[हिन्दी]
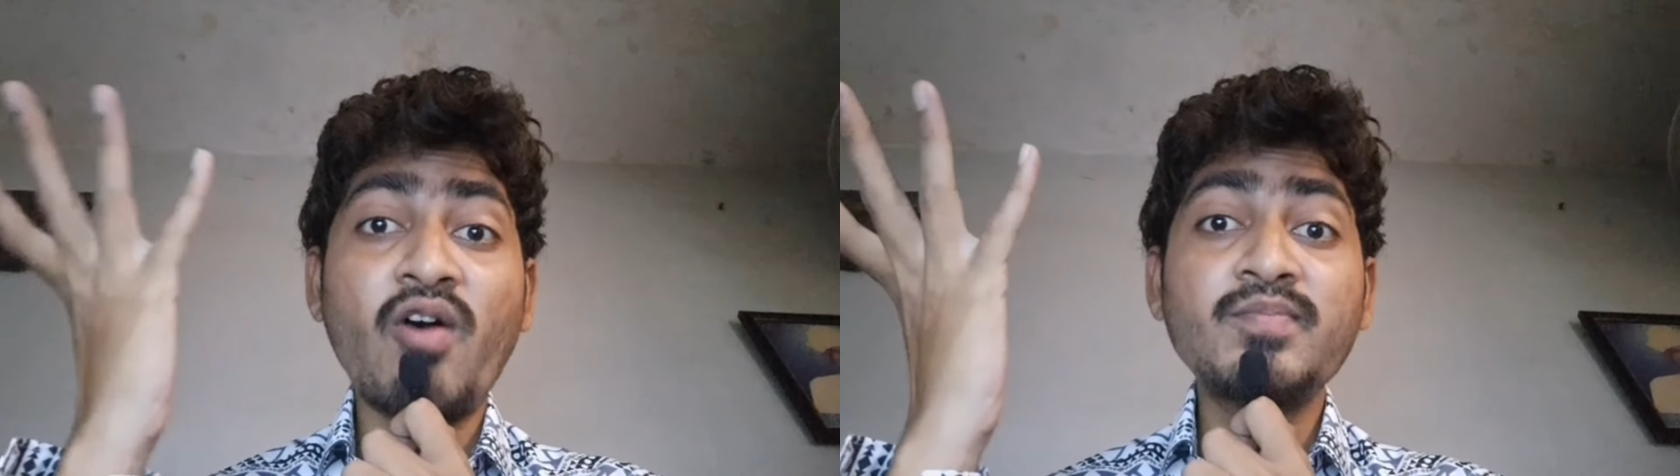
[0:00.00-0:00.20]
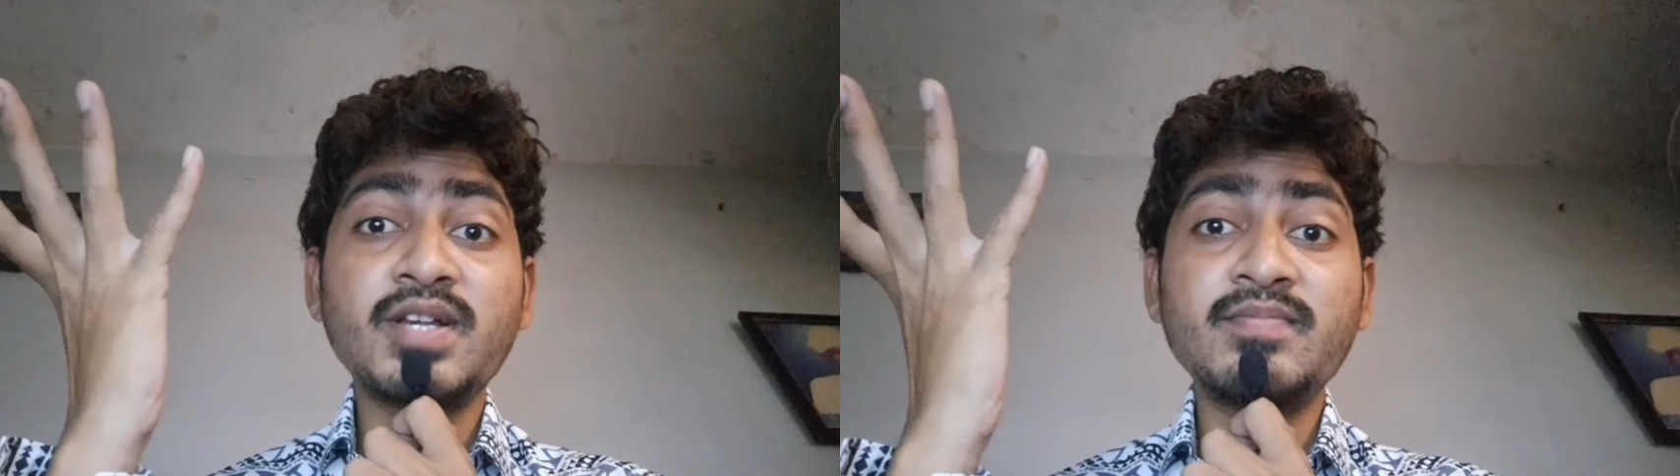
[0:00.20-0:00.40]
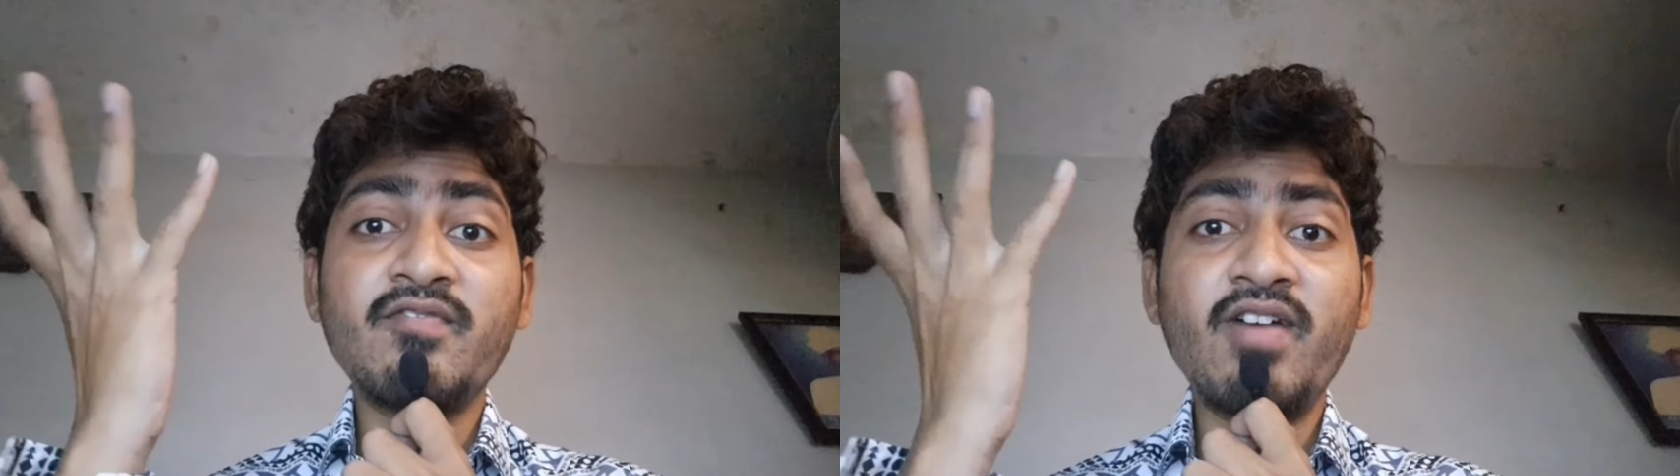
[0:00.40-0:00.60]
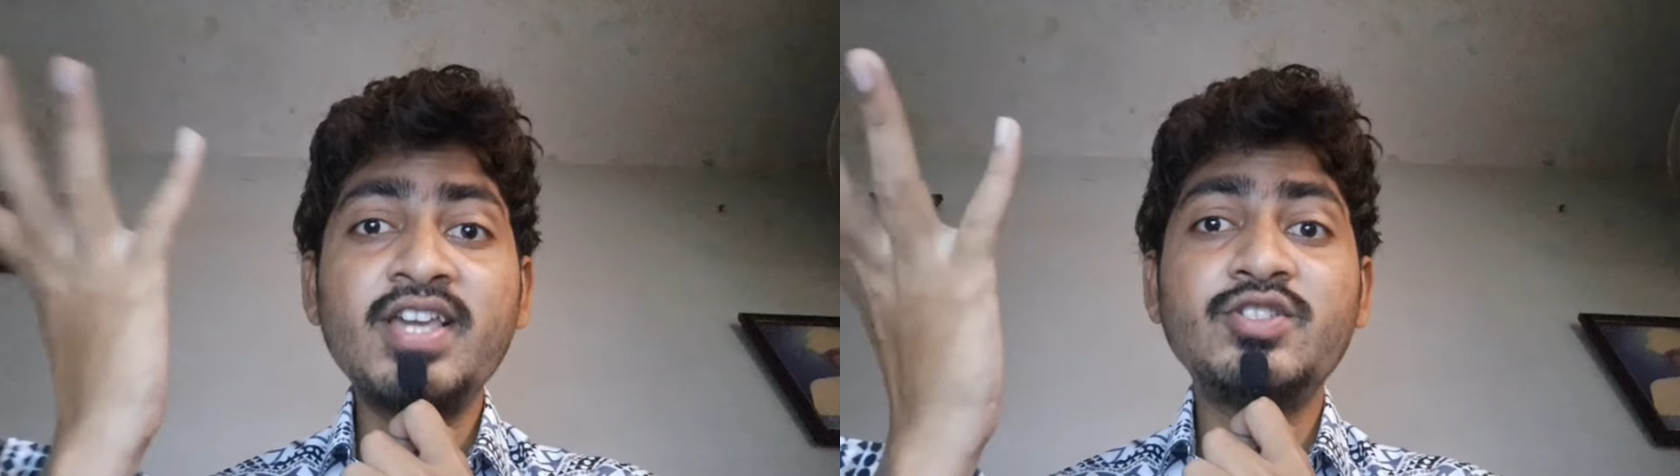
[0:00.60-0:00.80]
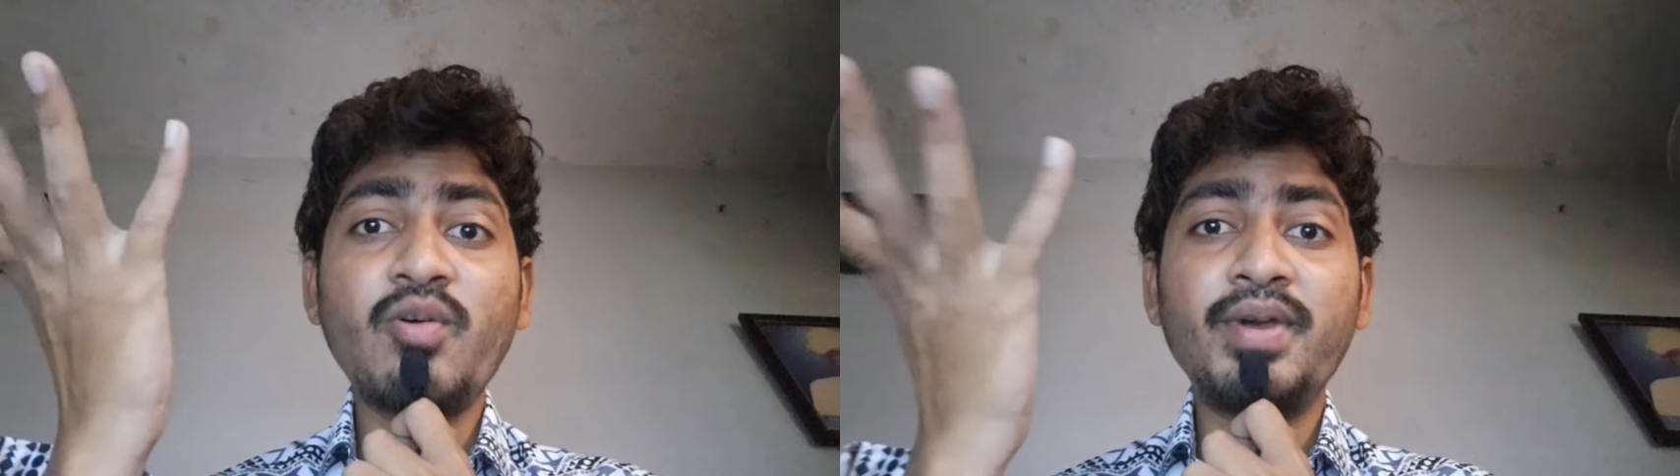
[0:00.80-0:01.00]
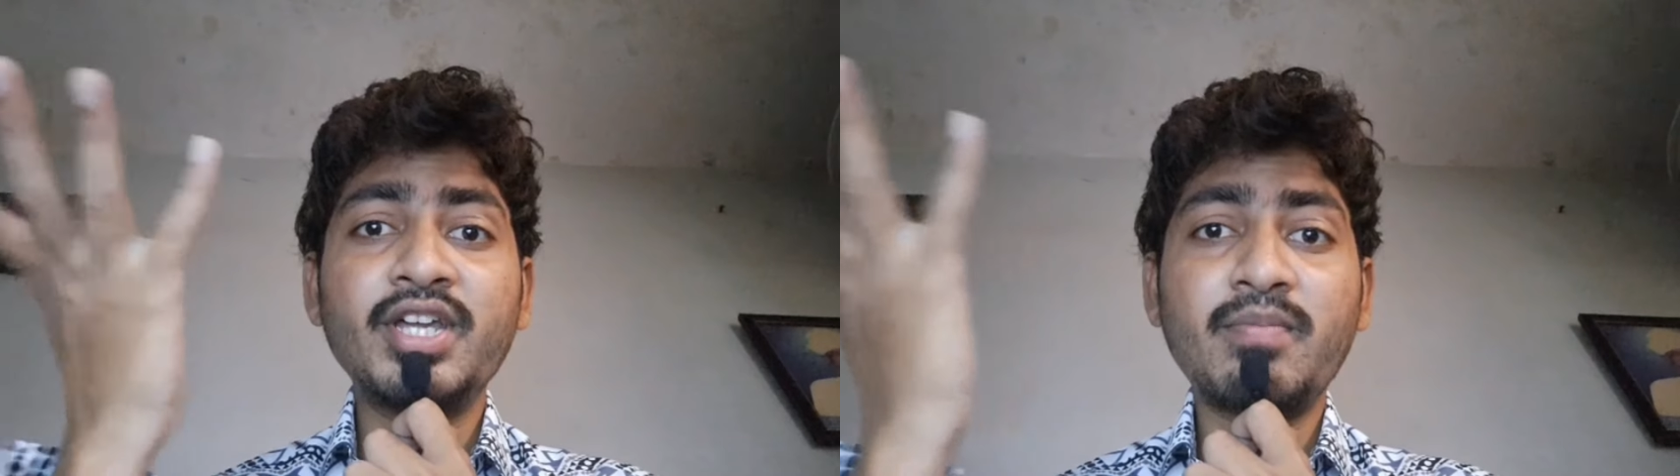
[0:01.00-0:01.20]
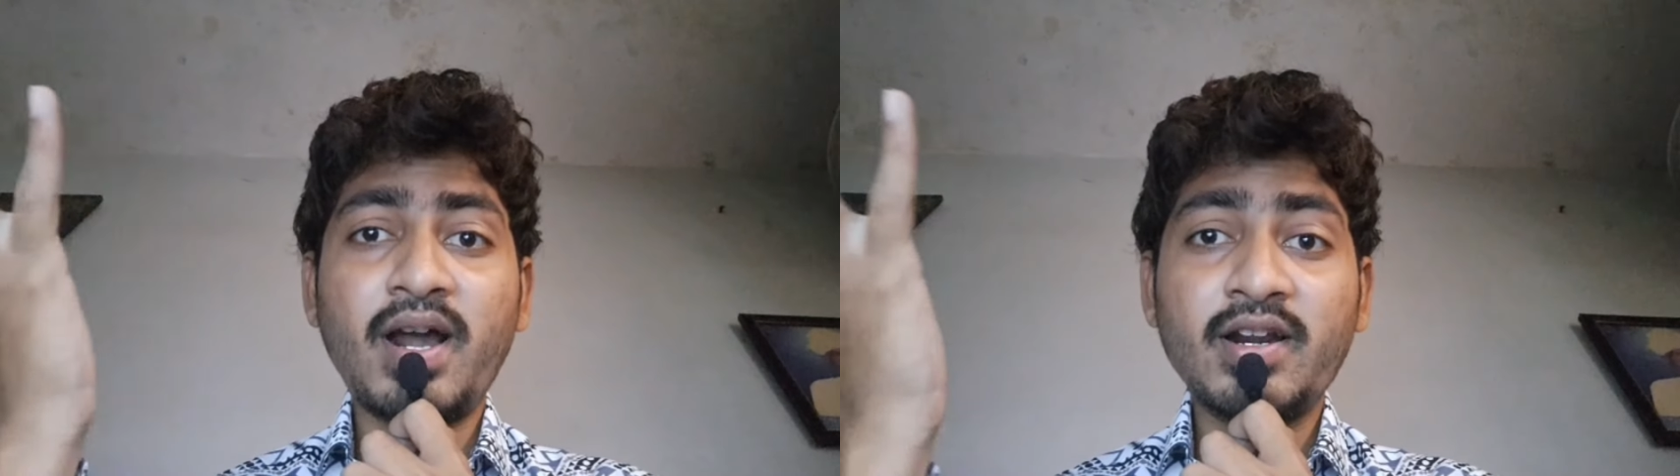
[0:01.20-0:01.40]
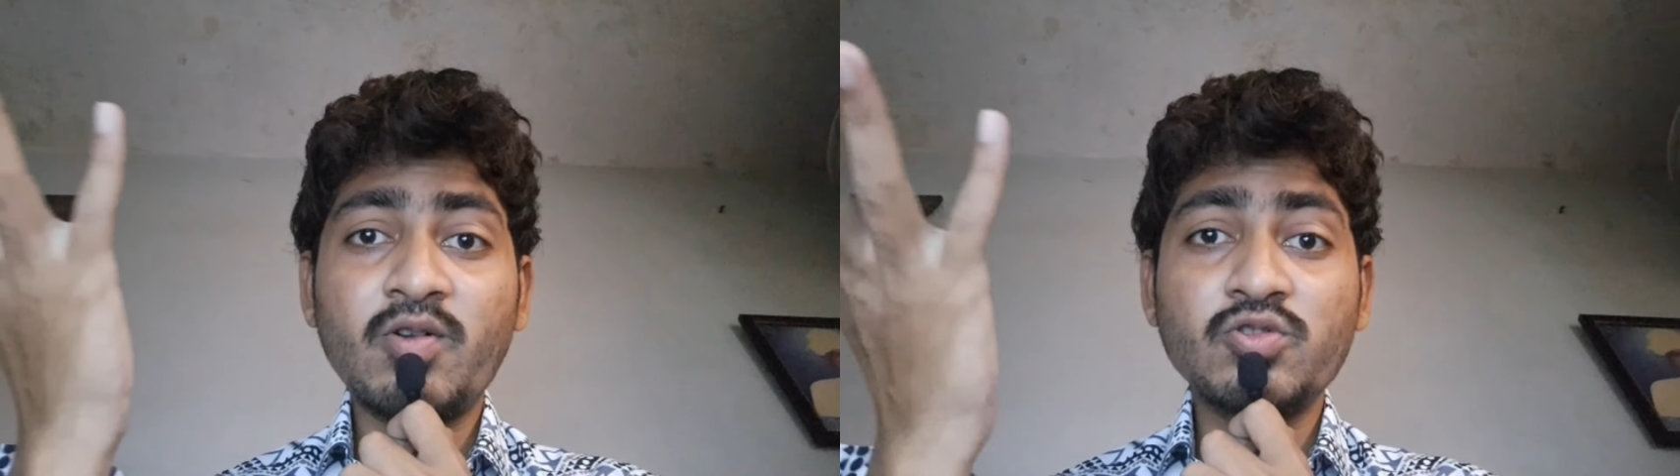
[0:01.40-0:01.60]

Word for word: थॉम्सन वही जो पीटर पार्कर